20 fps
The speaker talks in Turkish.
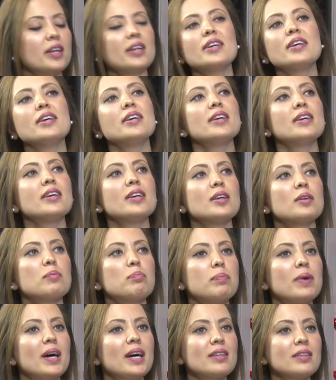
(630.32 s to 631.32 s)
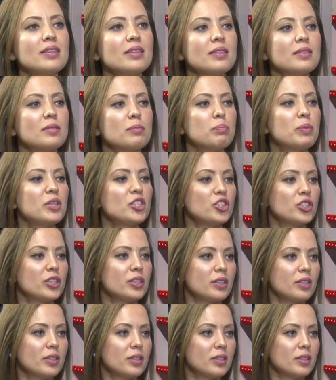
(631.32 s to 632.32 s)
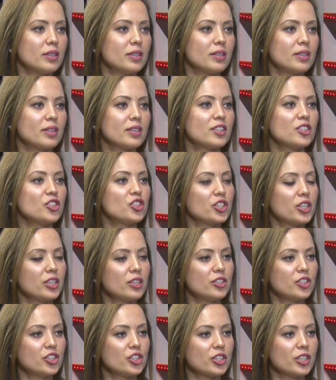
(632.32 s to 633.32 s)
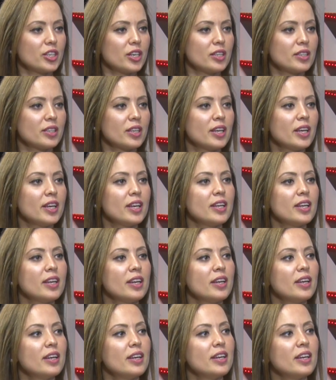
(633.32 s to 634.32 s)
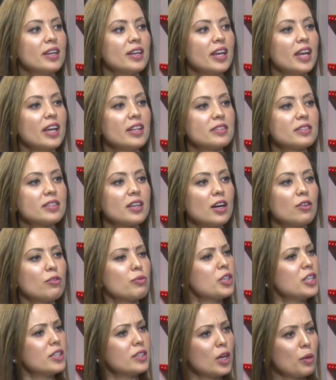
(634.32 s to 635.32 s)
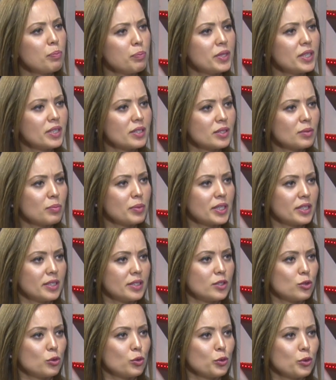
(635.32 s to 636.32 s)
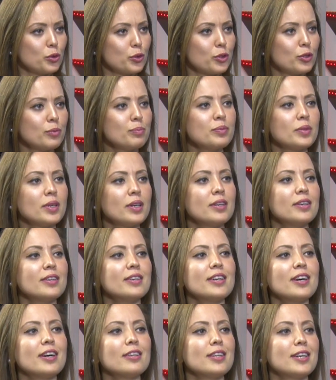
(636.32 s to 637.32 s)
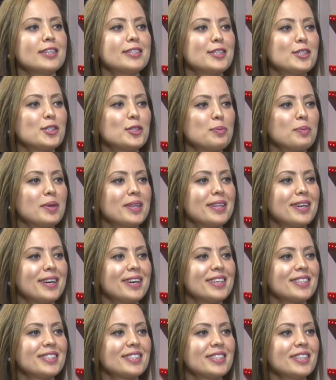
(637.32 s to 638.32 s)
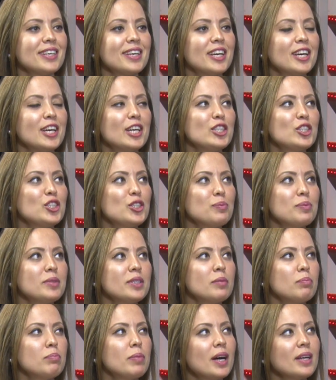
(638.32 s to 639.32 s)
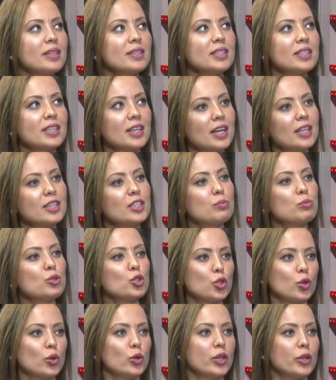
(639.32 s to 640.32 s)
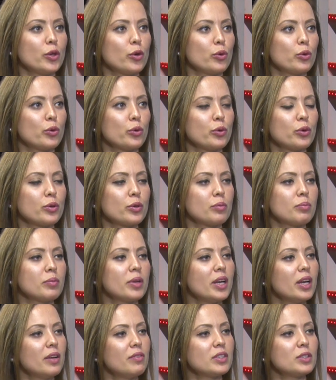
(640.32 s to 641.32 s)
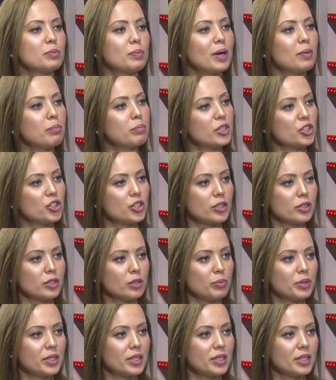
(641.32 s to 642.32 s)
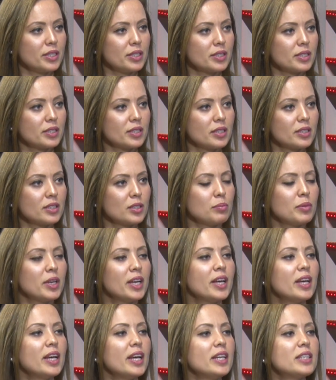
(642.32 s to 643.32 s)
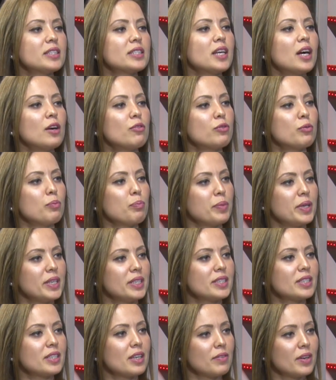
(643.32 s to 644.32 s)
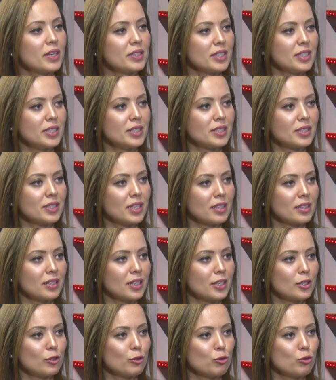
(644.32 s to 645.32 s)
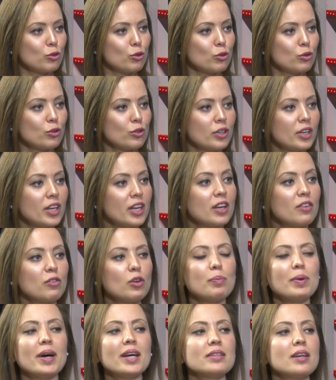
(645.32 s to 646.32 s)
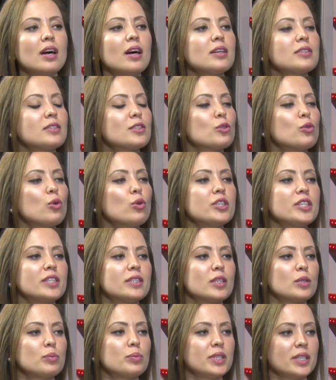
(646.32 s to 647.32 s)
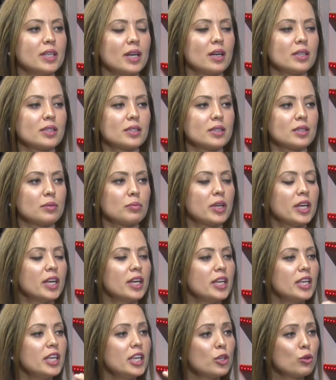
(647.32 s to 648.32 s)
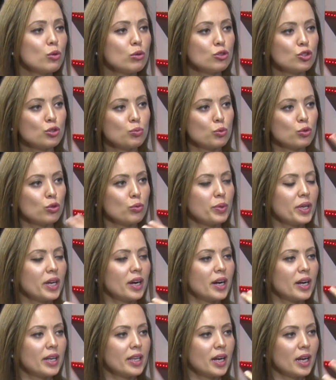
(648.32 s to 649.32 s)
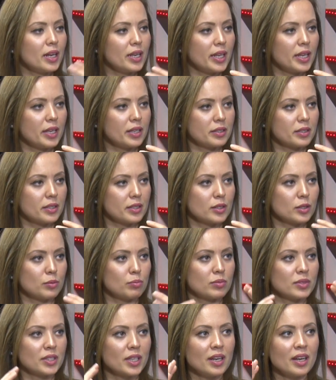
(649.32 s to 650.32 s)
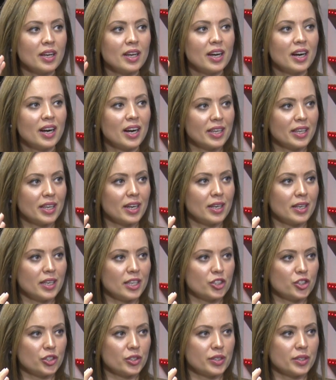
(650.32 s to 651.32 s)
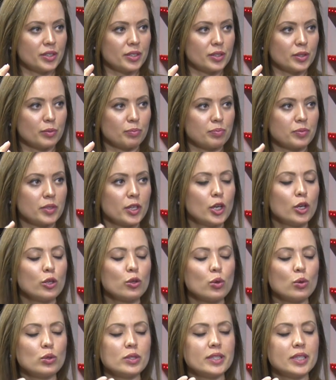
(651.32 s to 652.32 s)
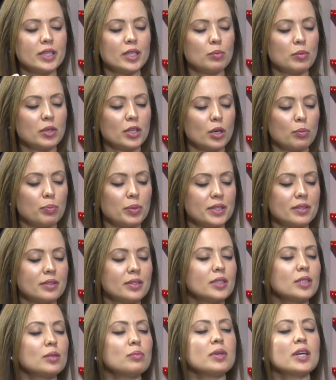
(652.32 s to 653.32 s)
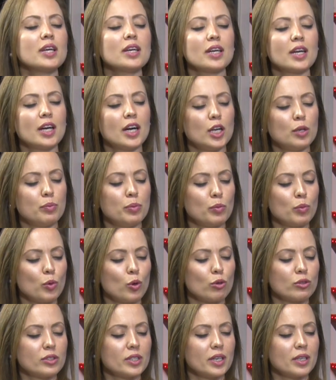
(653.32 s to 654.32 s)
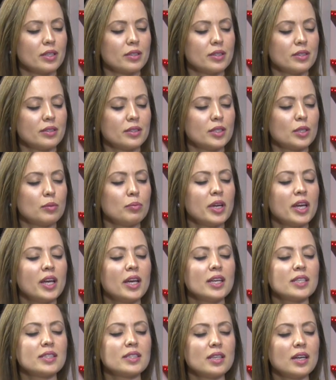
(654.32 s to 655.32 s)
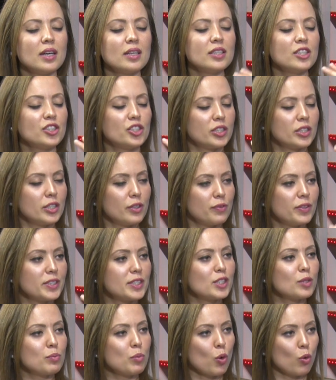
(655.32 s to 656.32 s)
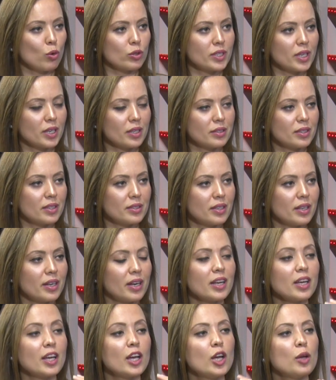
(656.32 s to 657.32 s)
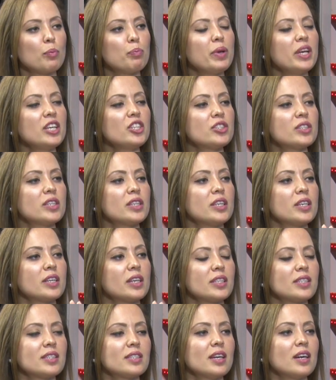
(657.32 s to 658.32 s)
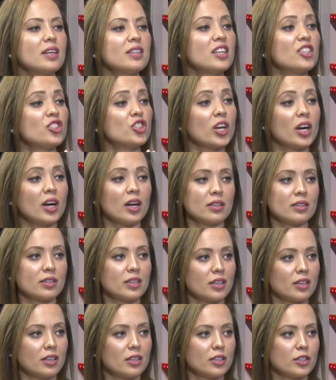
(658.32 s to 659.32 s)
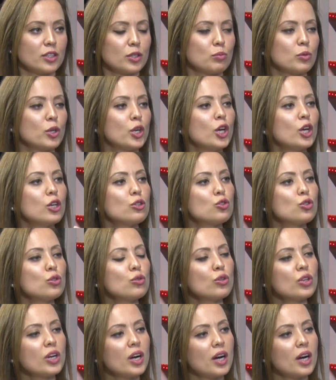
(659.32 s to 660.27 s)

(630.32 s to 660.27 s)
Ee, ben başarılı, çalışkan, e, etraf kitap yazmak istiyorum. E, Allah nasip ederse. Şimdi ben kendimi şöyle görüyorum. Evet ben başarılı bir insanım. Etrafım beni seven insanlarla dolu ve ben artık o kitabı yazdım. İlk önce bunu bir hayal ekranımda hayalleştiririm. Gözlerimi kapatırım, kalbime odaklanırım. Sadece nefesime odaklanarak 5 dakika sadece anda kalırım. Çünkü